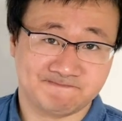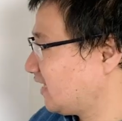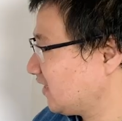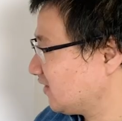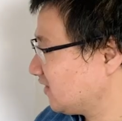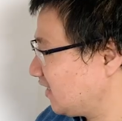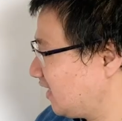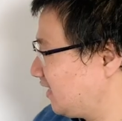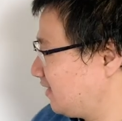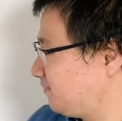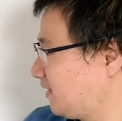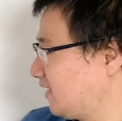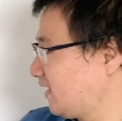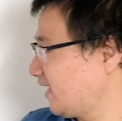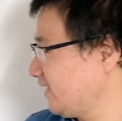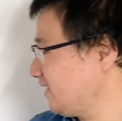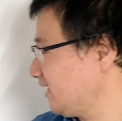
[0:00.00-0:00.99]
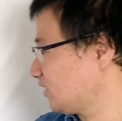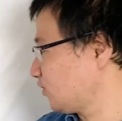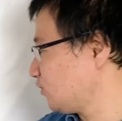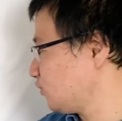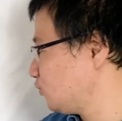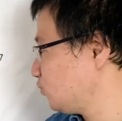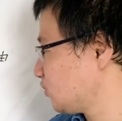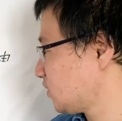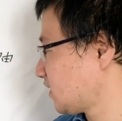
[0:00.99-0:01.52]
なので、まあ、ライン アット
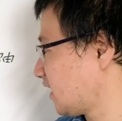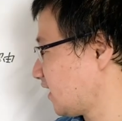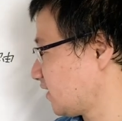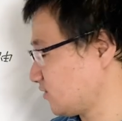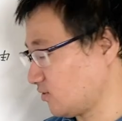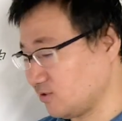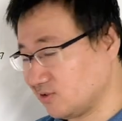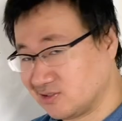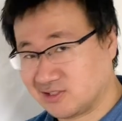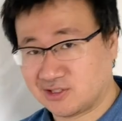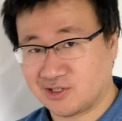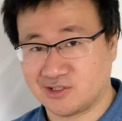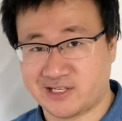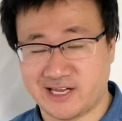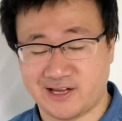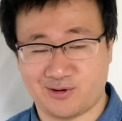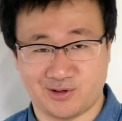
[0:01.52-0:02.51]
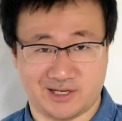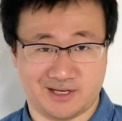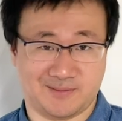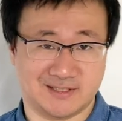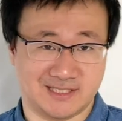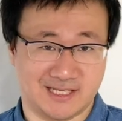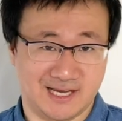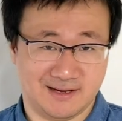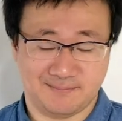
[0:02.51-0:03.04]
に誘導したがるという、そういう傾向になり
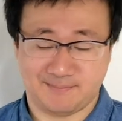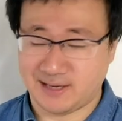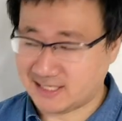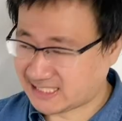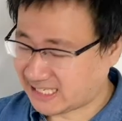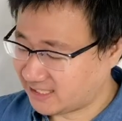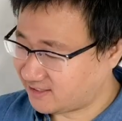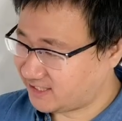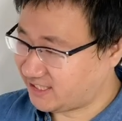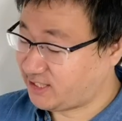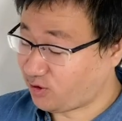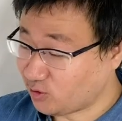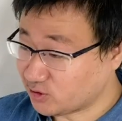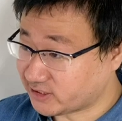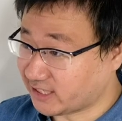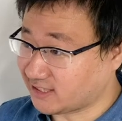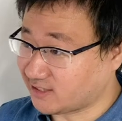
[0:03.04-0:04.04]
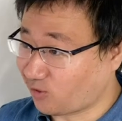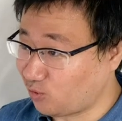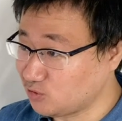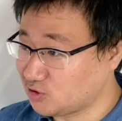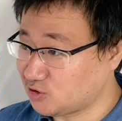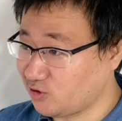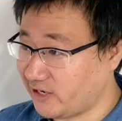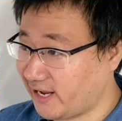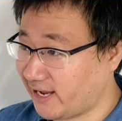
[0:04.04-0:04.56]
ますね。まあ、詐欺教材ってほ
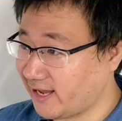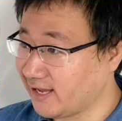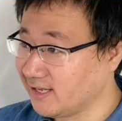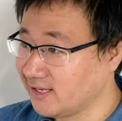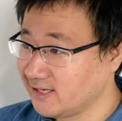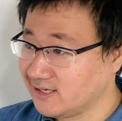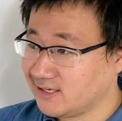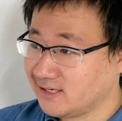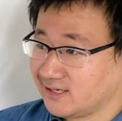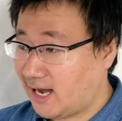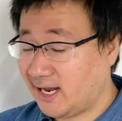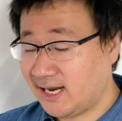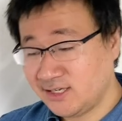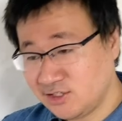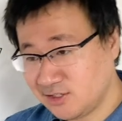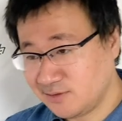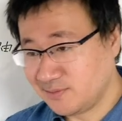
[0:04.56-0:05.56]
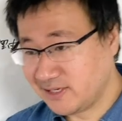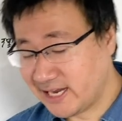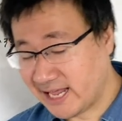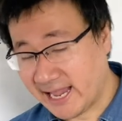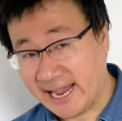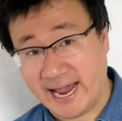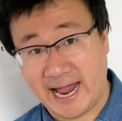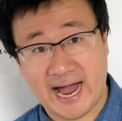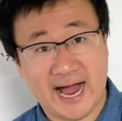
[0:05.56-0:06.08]
んとね、ある意味
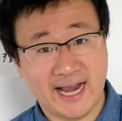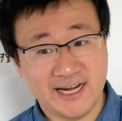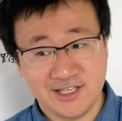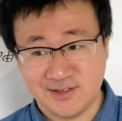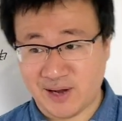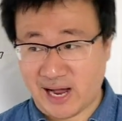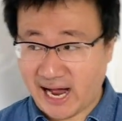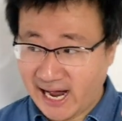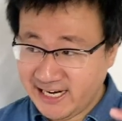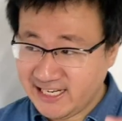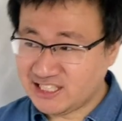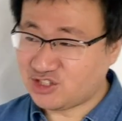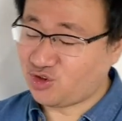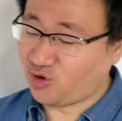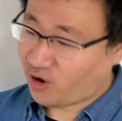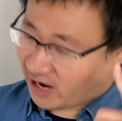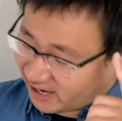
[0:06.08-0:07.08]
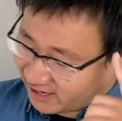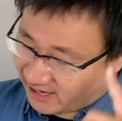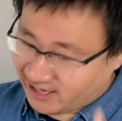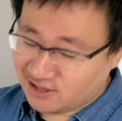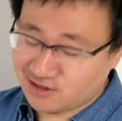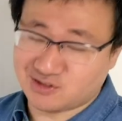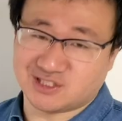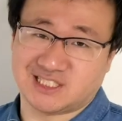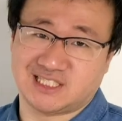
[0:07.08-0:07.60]
ね、ある、ありとあら
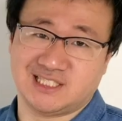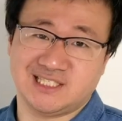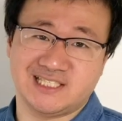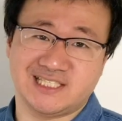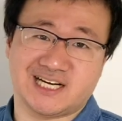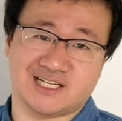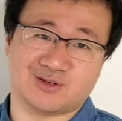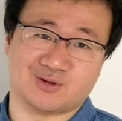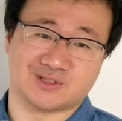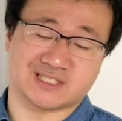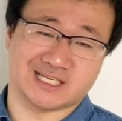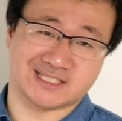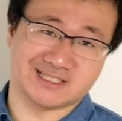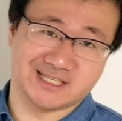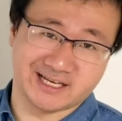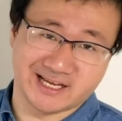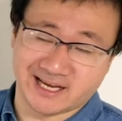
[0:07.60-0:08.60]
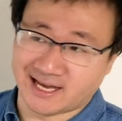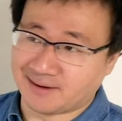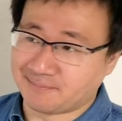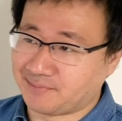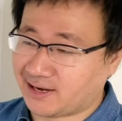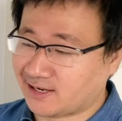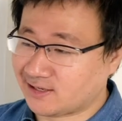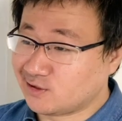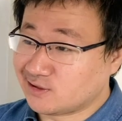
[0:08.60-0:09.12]
ゆる心理学を使ってね、
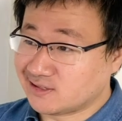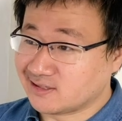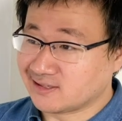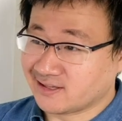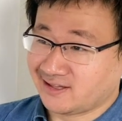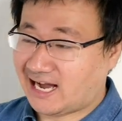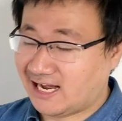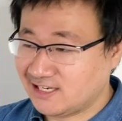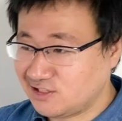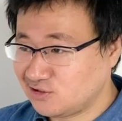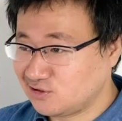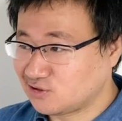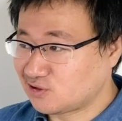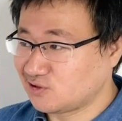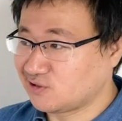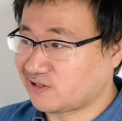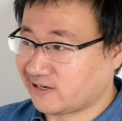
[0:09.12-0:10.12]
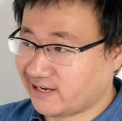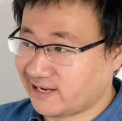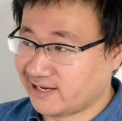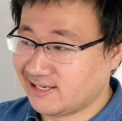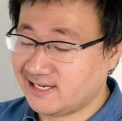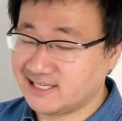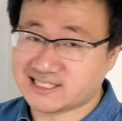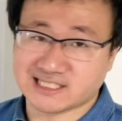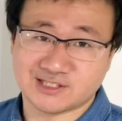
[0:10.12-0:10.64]
まあ、勧誘というかね、
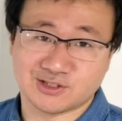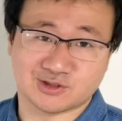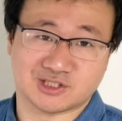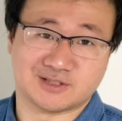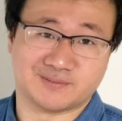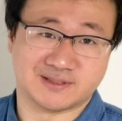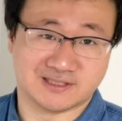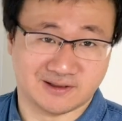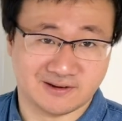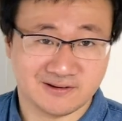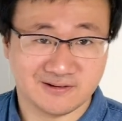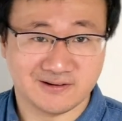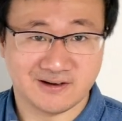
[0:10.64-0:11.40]
入れさせようとしてますよ。